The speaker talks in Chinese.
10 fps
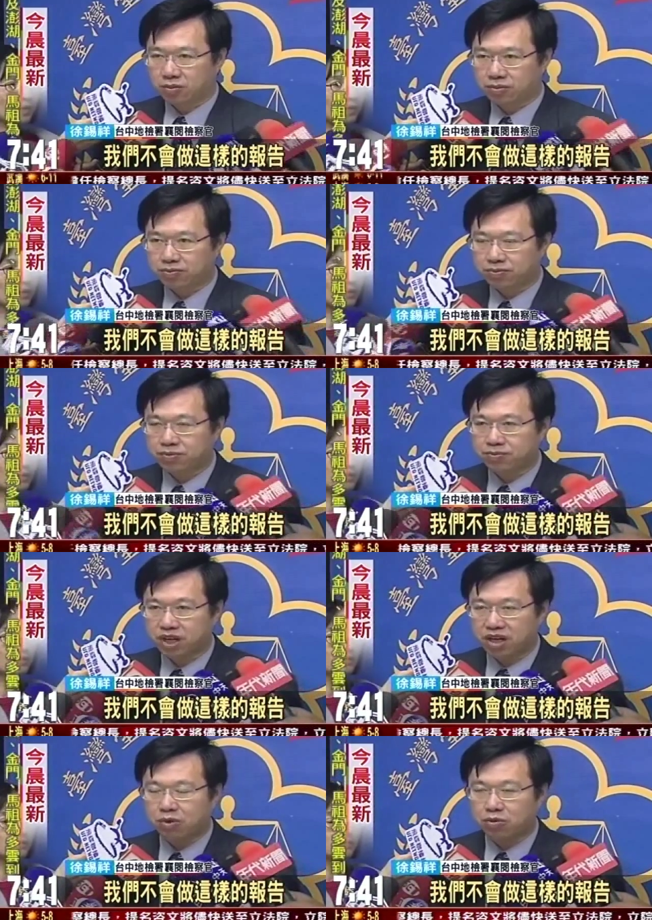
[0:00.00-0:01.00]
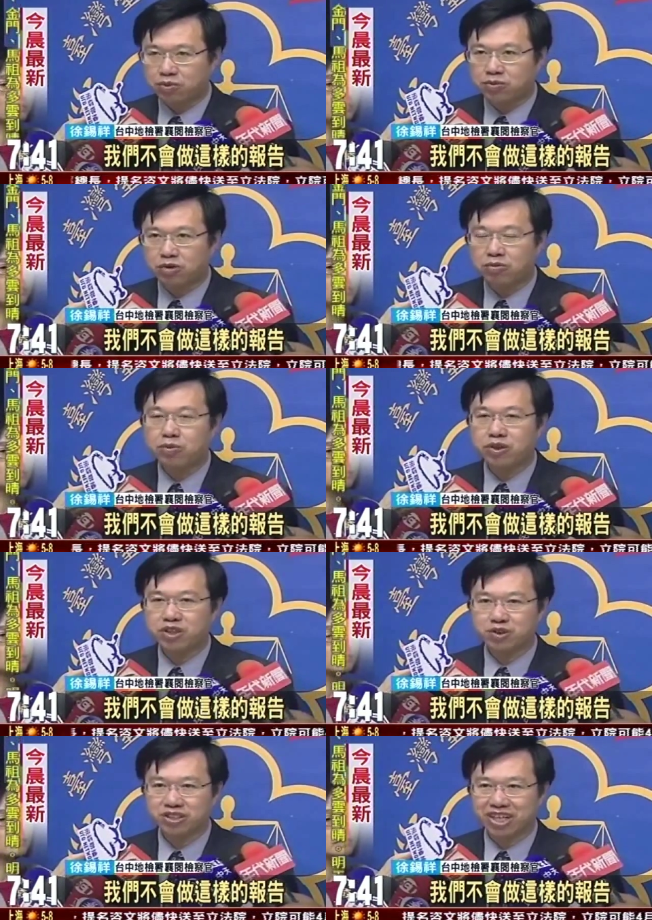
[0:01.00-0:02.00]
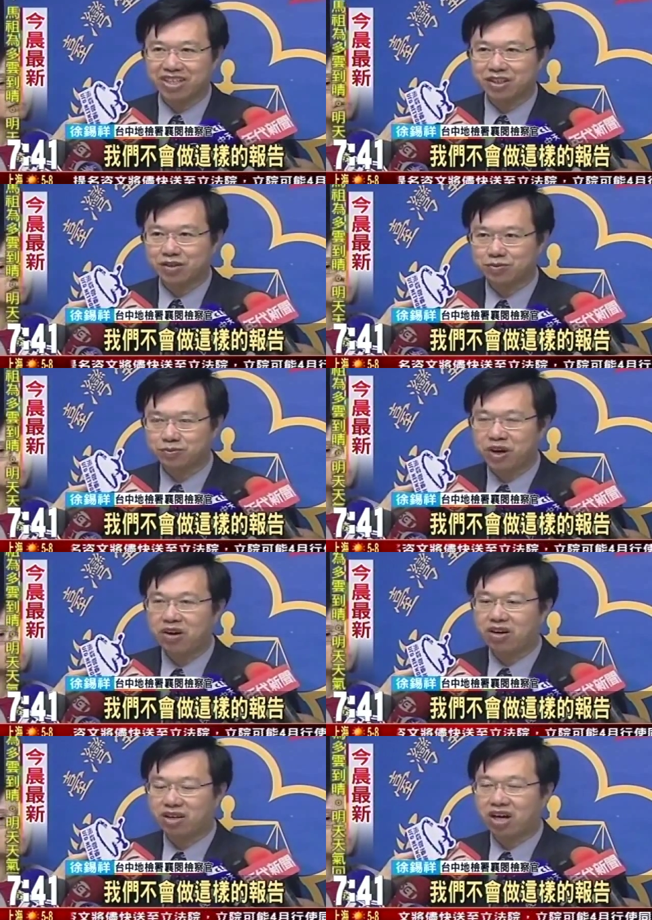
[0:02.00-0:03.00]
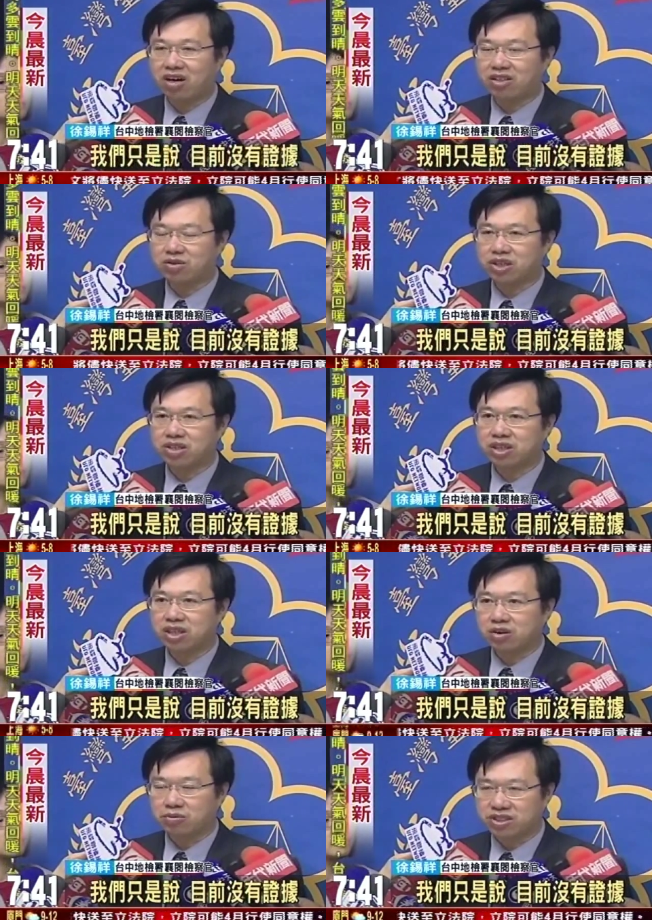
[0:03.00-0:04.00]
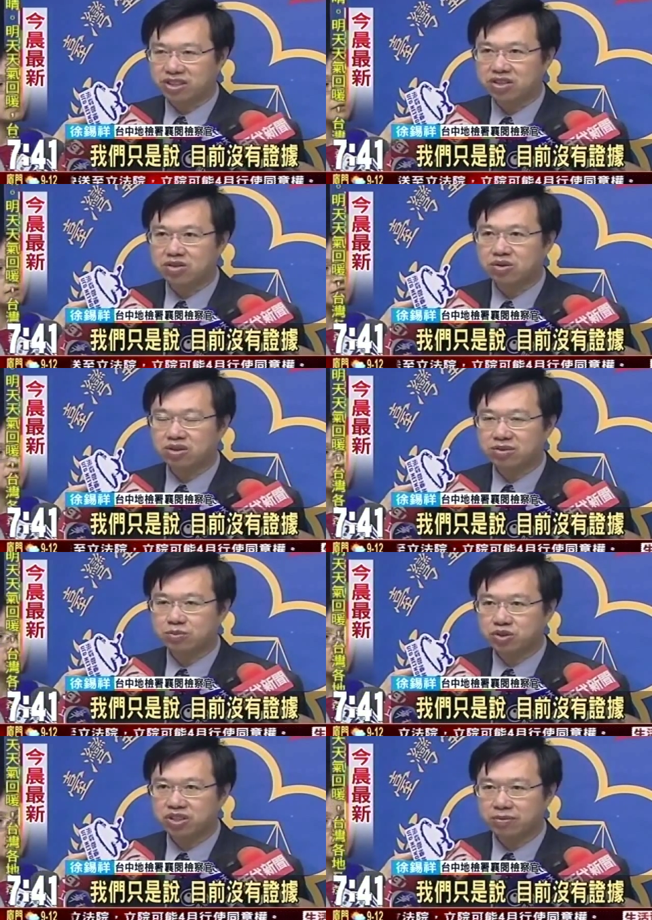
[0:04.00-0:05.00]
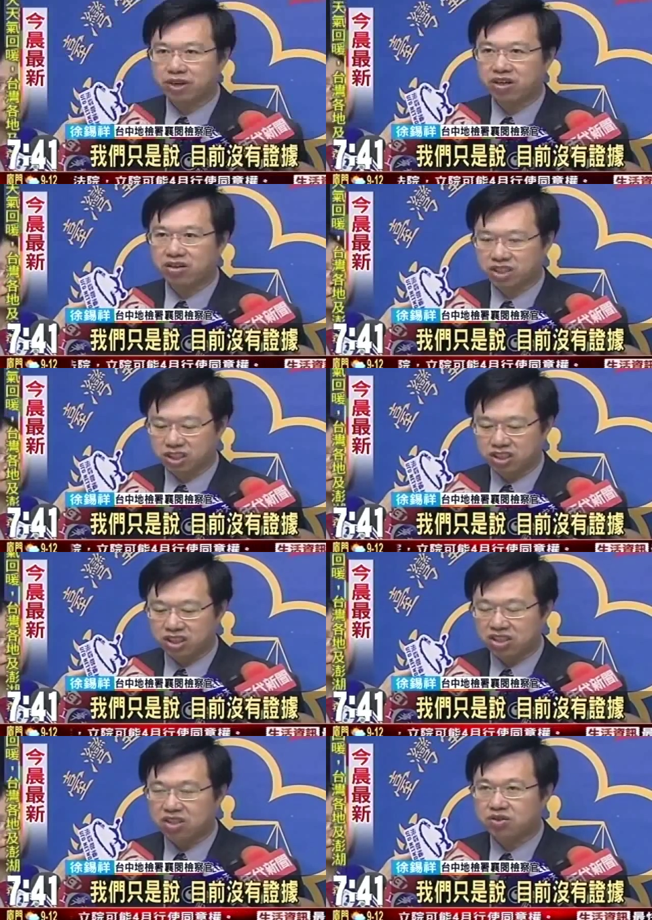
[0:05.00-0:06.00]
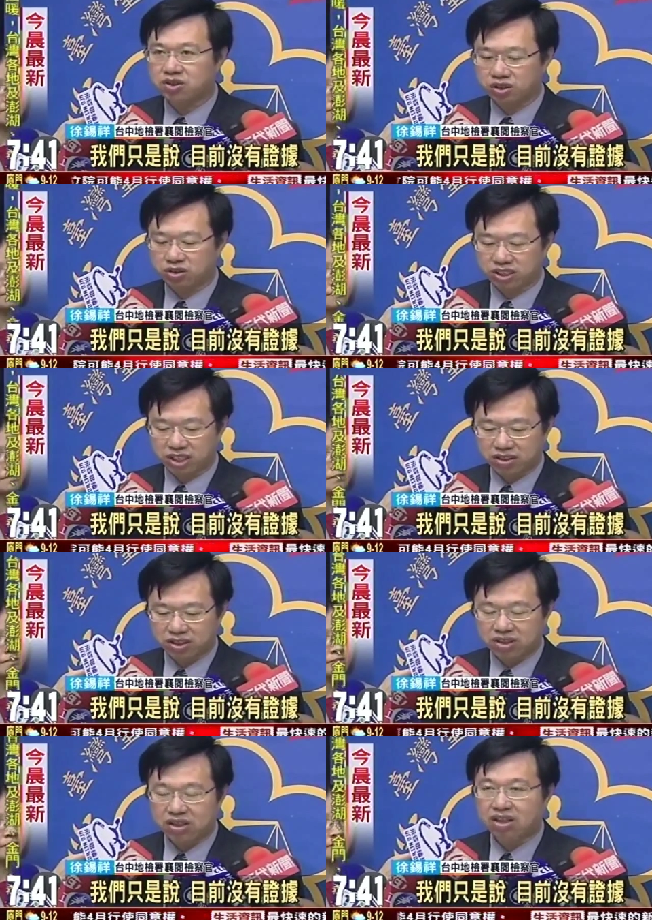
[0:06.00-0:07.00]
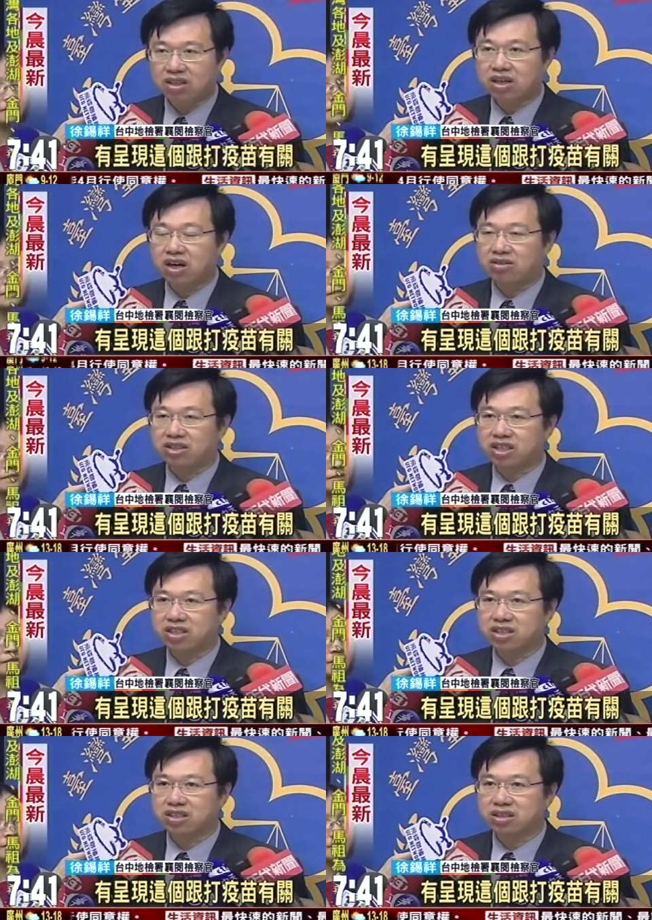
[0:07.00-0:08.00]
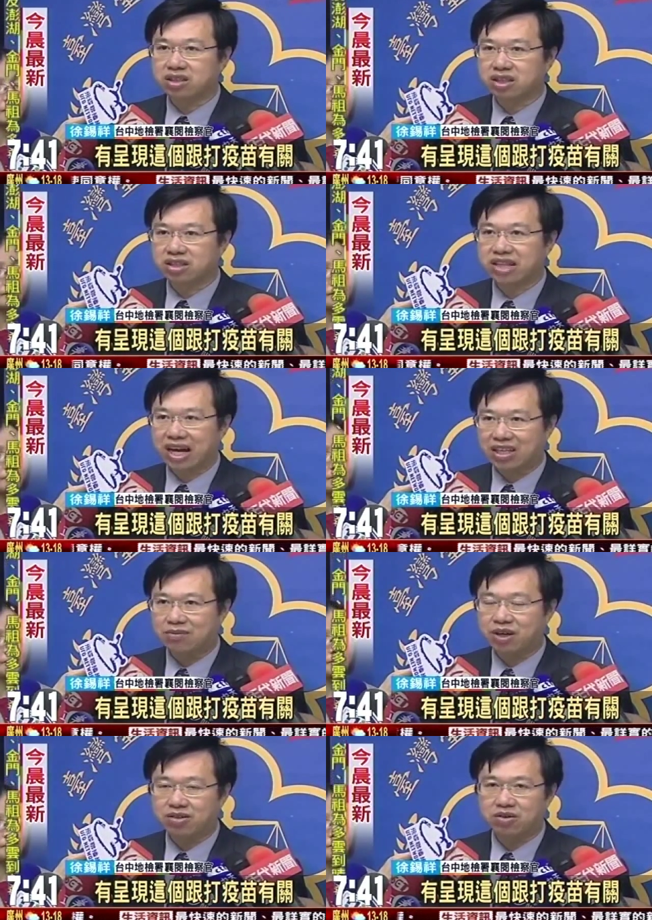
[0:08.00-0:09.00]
不，啊，我们我们不会做这样的报告嘛，哈，因为我们只是说目前没有积极的证据有呈现，哦，这个跟打疫苗